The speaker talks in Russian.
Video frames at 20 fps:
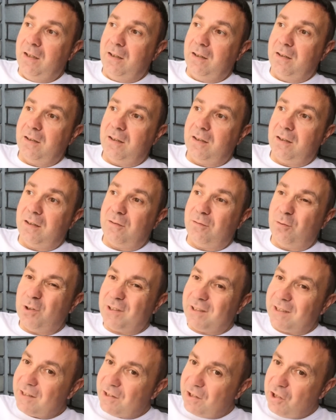А,
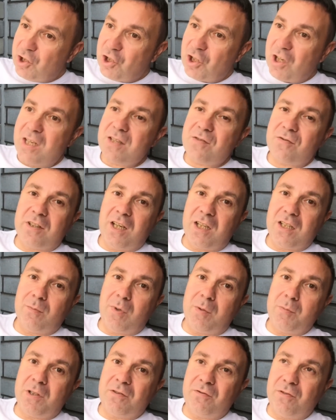вот сейчас, в данный
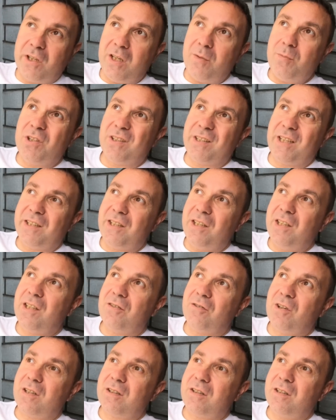момент времени, такие
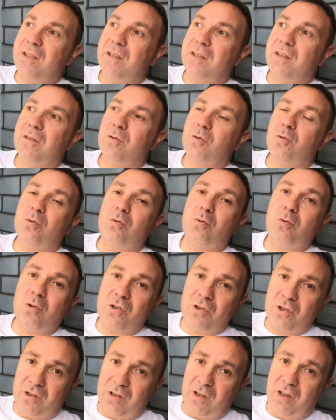квартиры ну,
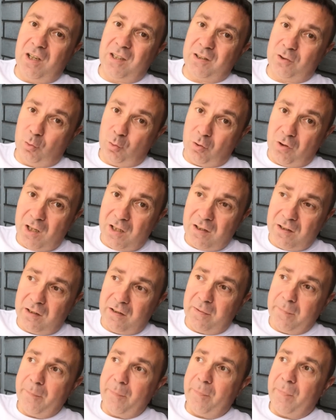очень
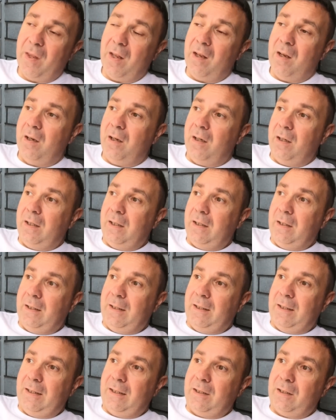актуальны.
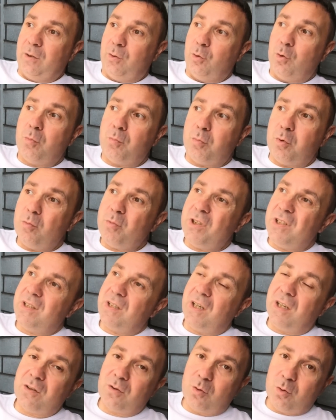Но
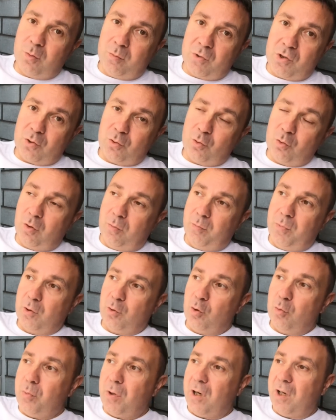помните о том, что
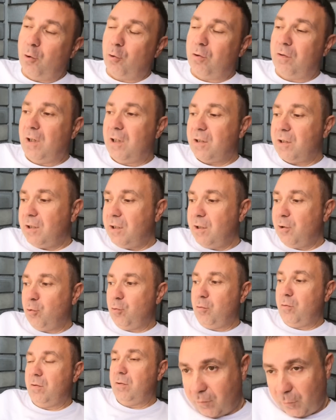покупаю
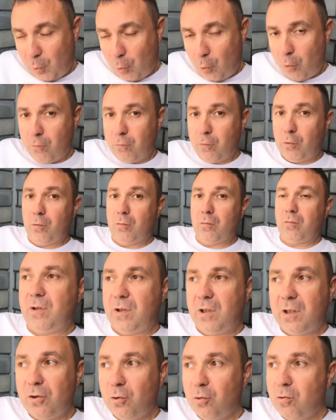квартиру новую,
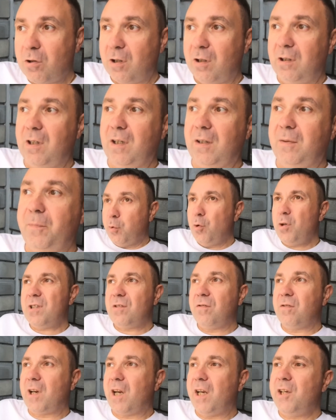недорого,
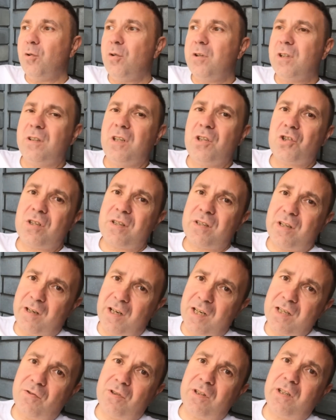пусть в районе даже с
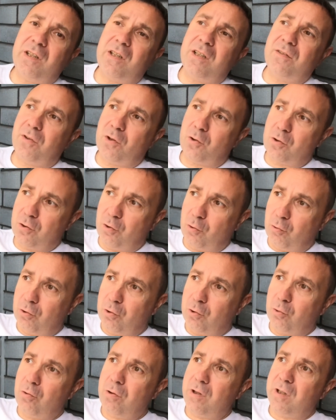развитой
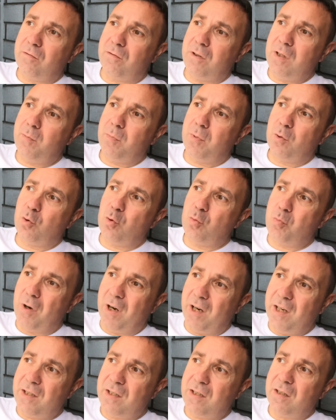инфраструктурой, вы
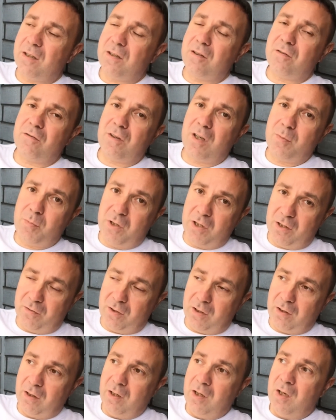покупаете,
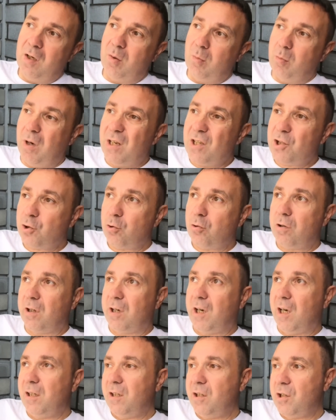во-первых, большое
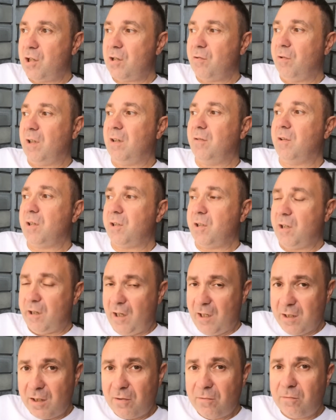количество
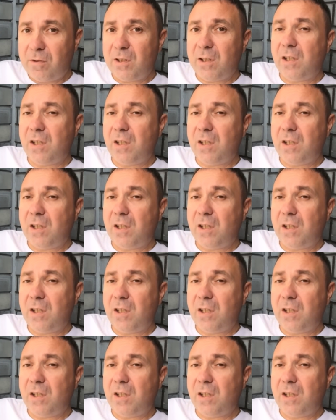квартирантов в